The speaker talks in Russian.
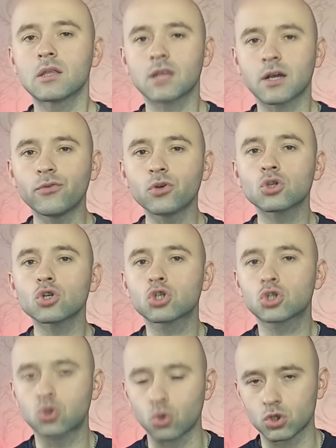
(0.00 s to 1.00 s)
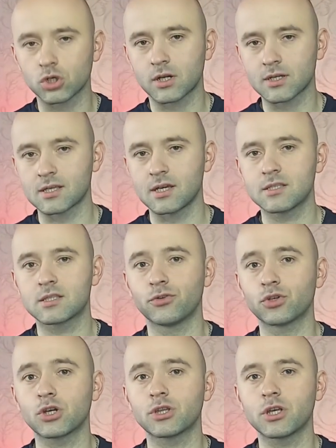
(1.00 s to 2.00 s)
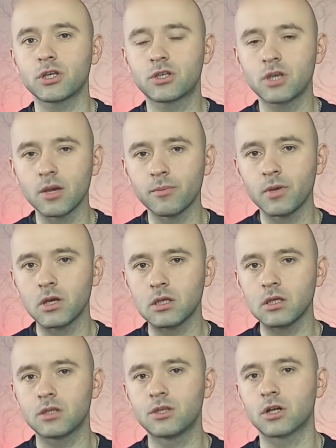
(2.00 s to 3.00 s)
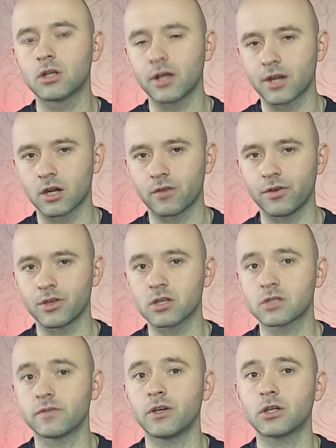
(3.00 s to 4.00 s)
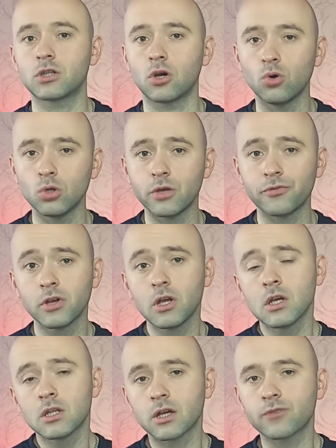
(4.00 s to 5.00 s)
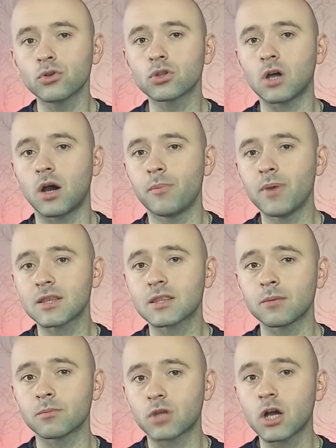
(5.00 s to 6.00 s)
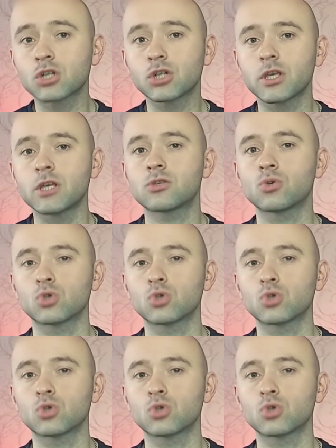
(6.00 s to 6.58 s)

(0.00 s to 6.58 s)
Так вот, что же касается вот этой темы и декларирования своих доходов, так вот, об этом также есть